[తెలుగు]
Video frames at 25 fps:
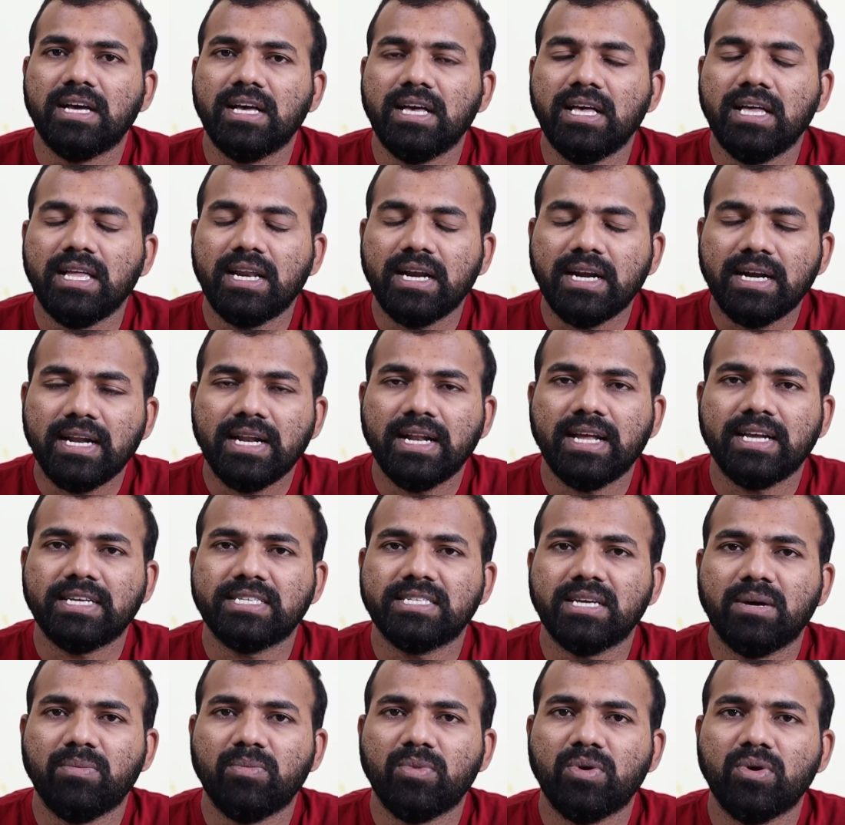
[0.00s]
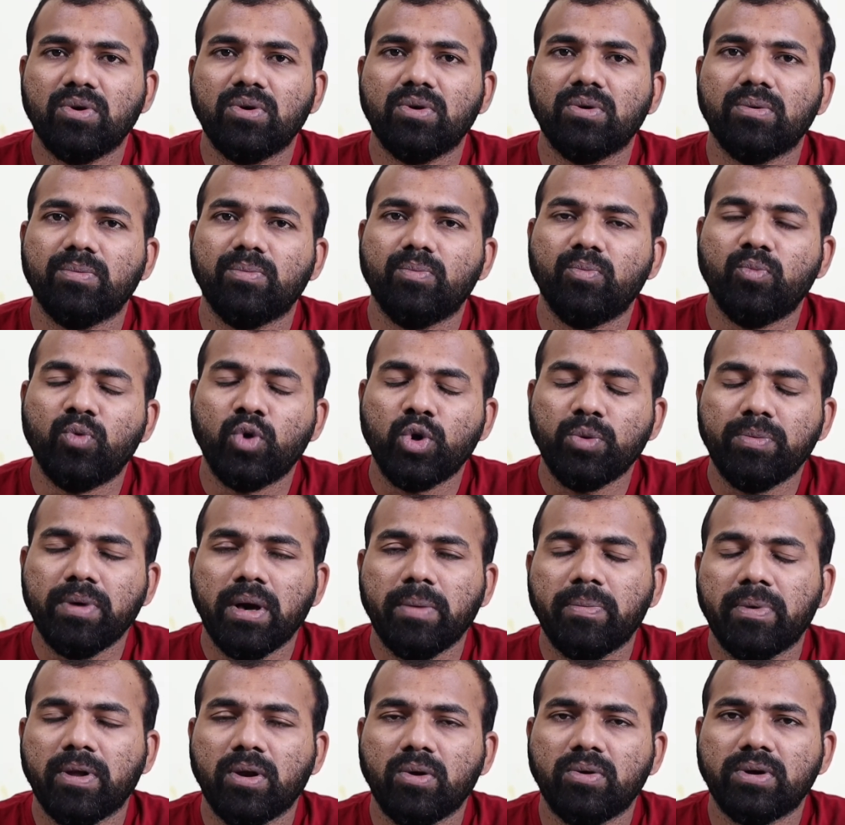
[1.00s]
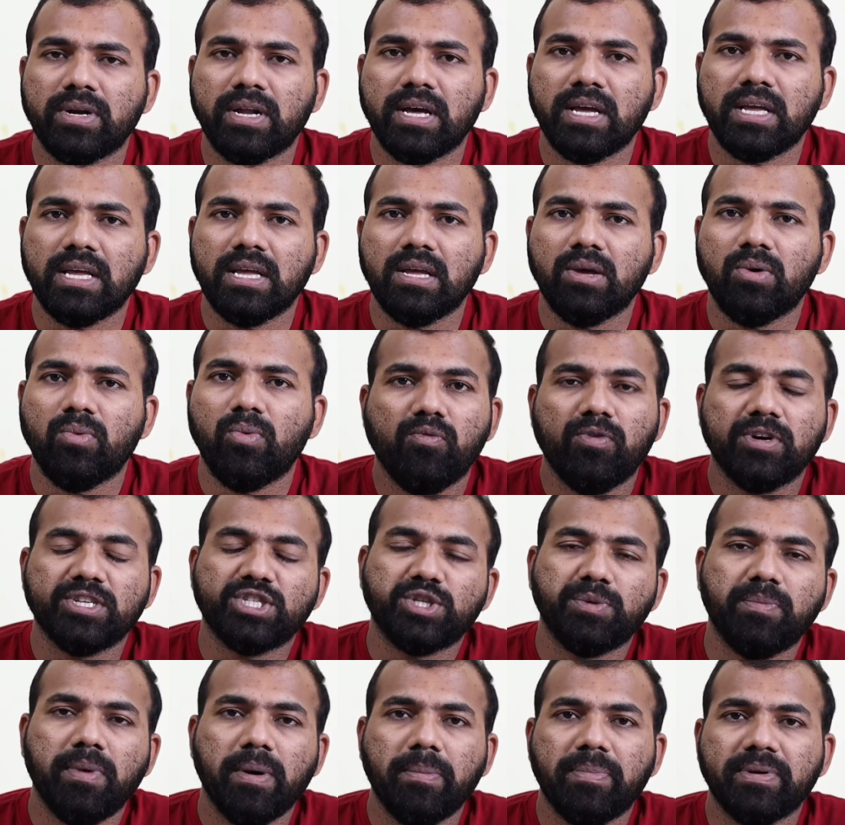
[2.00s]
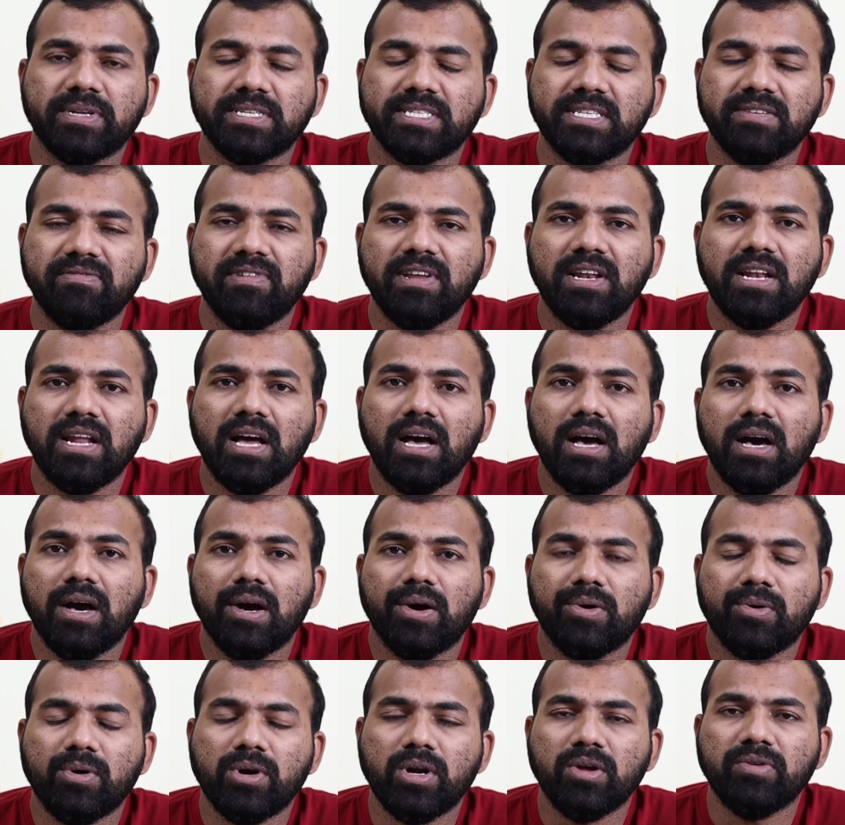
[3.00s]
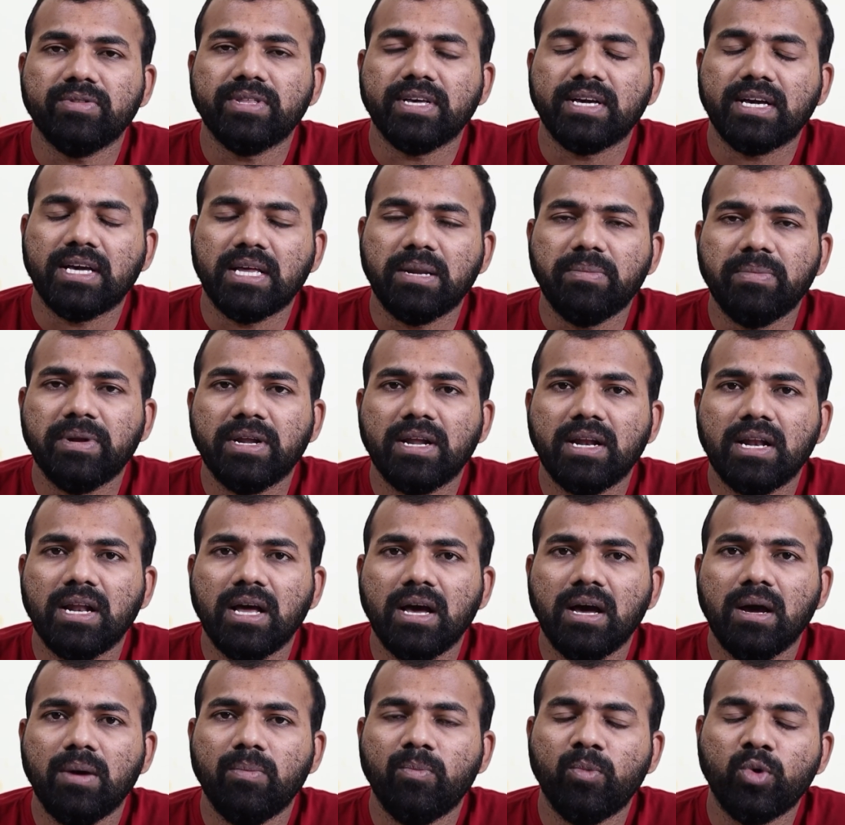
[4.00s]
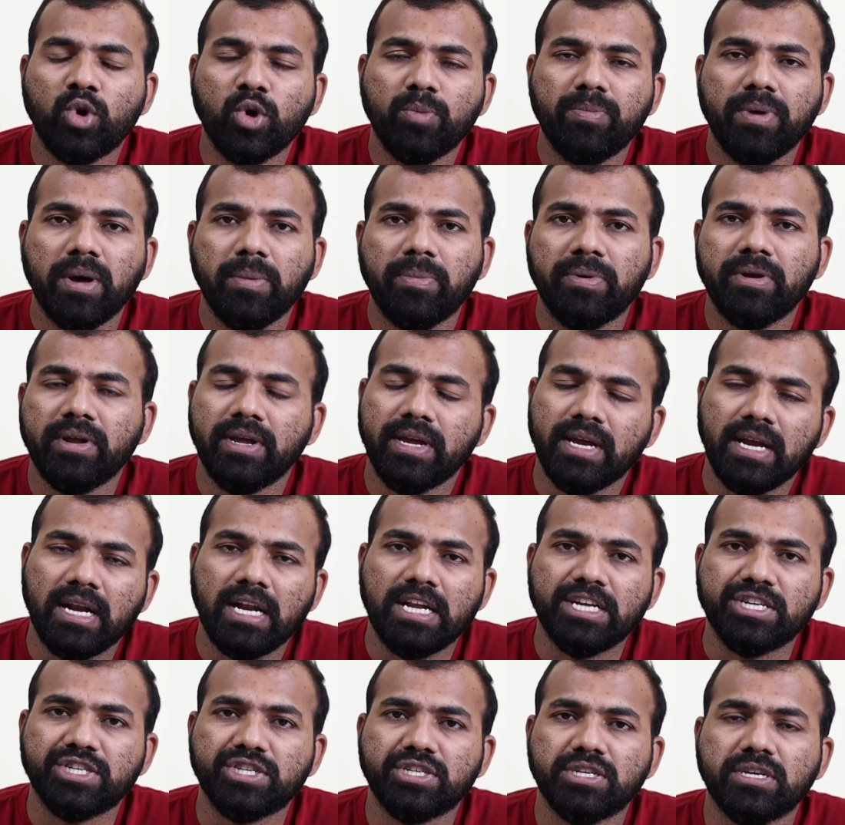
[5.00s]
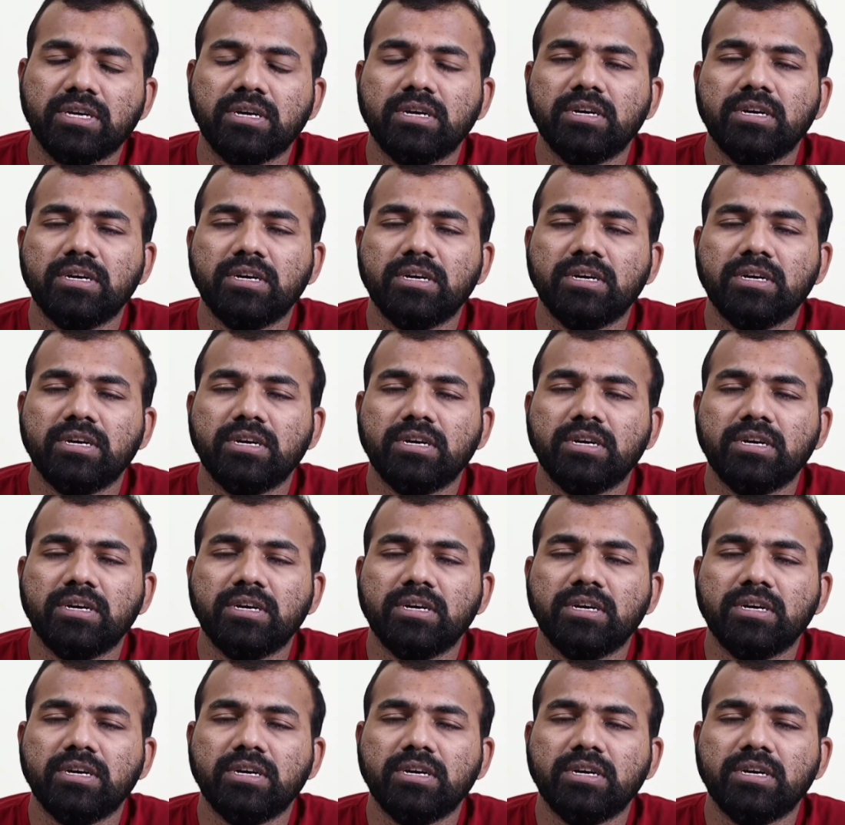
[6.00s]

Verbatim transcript: ఈ రిటర్న్ ఎగ్జామ్లో మూడు పేపర్లు ఉంటాయి ఫస్ట్ పేపర్ సివిల్లా రెండవది క్రిమినల్లా మూడో పేపర్ ఇంగ్లీష్